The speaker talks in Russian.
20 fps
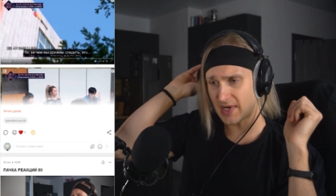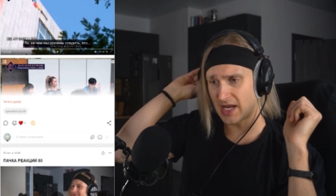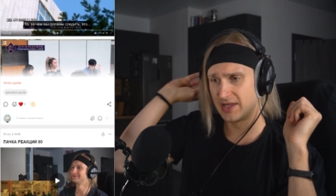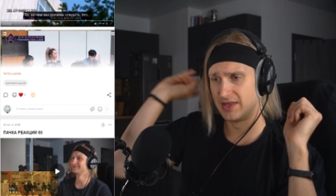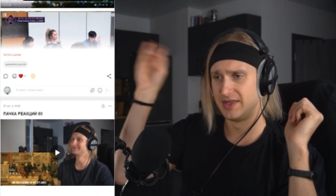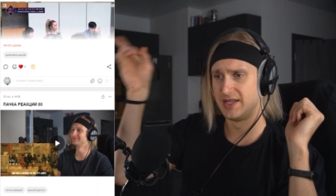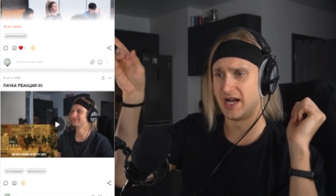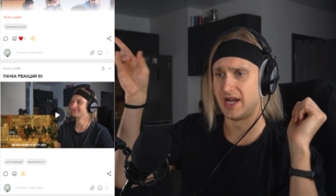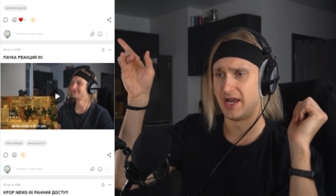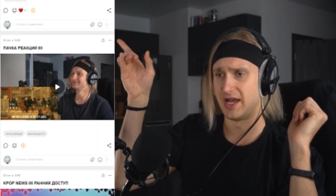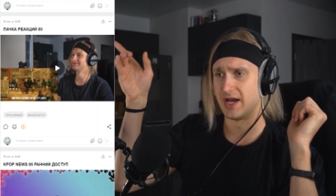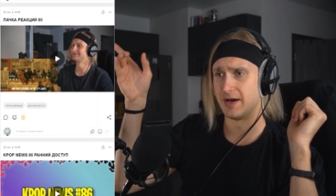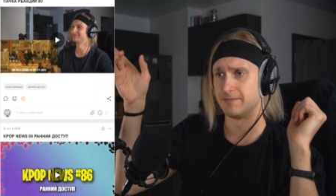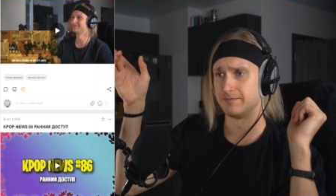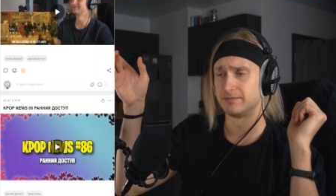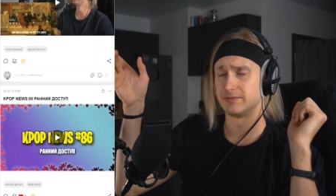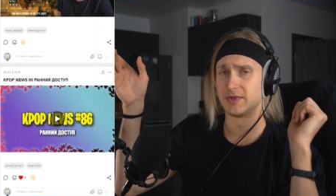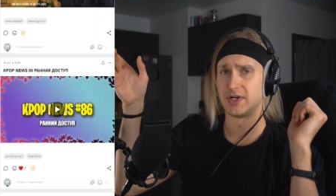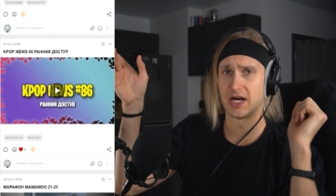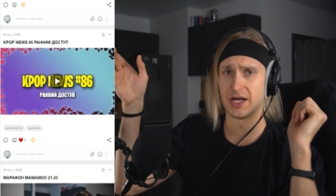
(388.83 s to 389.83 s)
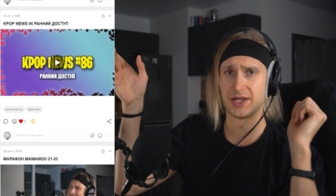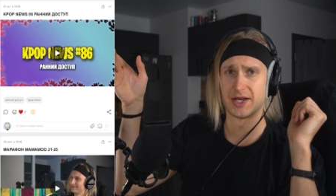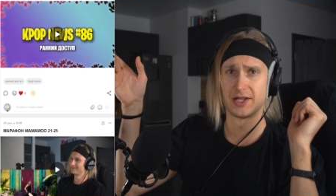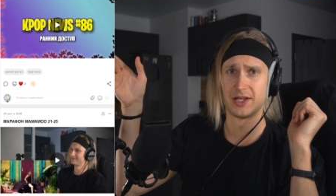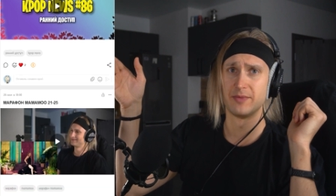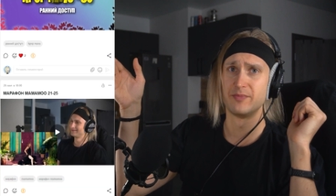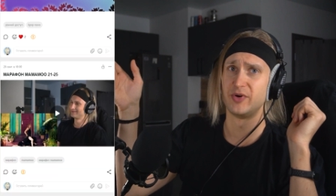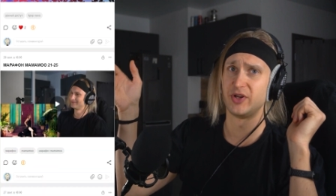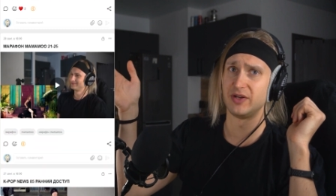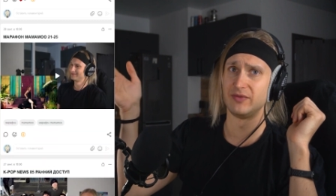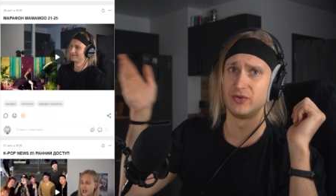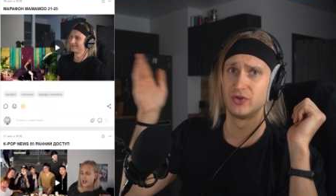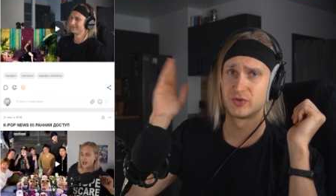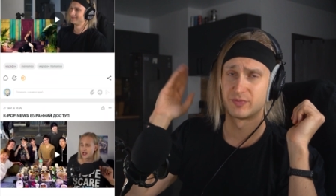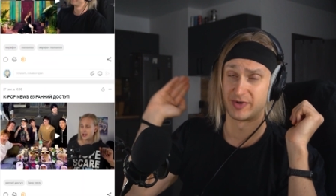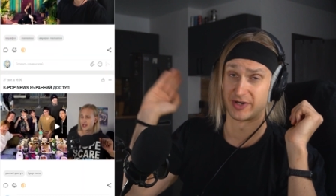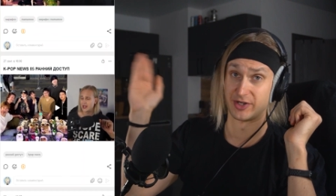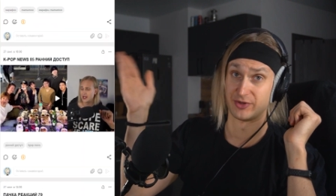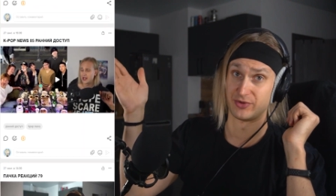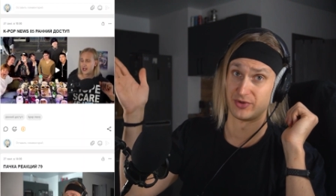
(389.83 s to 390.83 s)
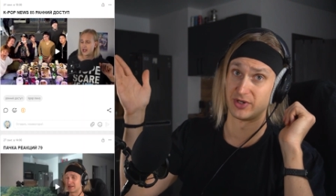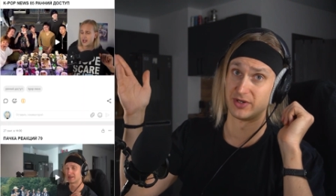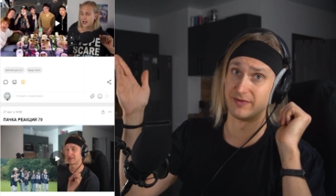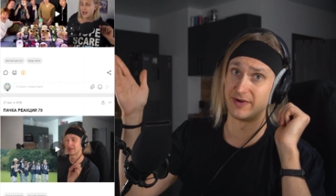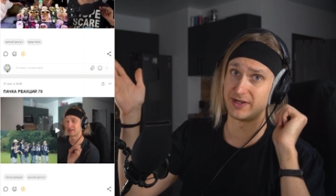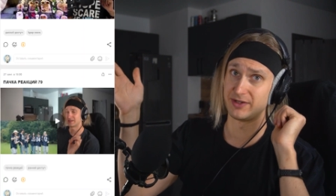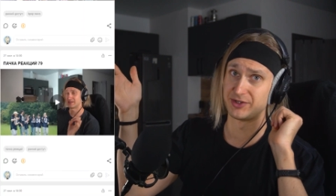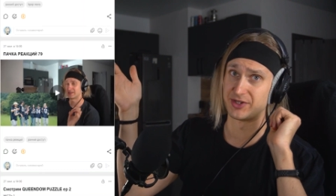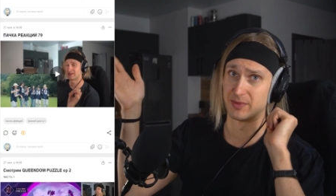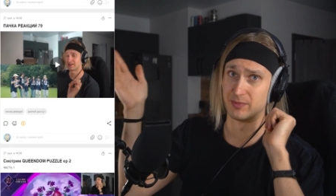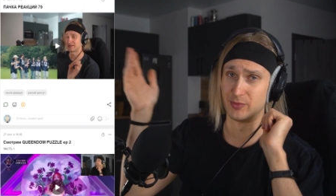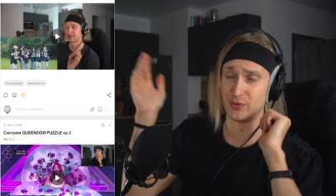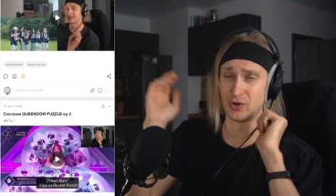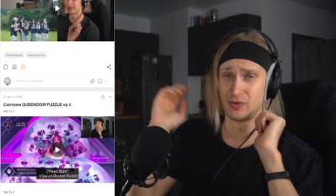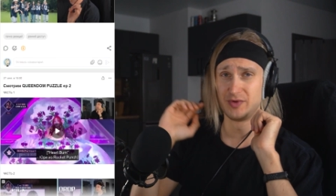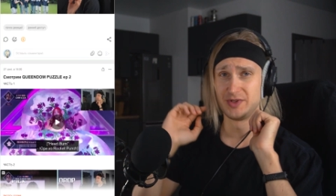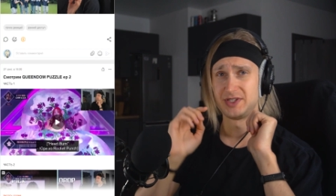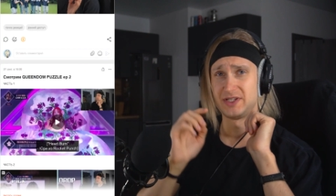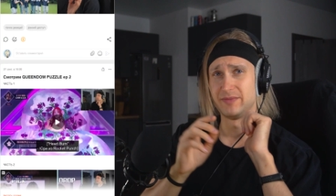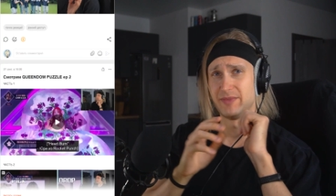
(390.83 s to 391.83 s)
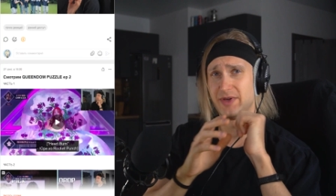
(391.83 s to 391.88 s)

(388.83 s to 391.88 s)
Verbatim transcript: Далее. Канал MP Reviews, про который говорил, там новости,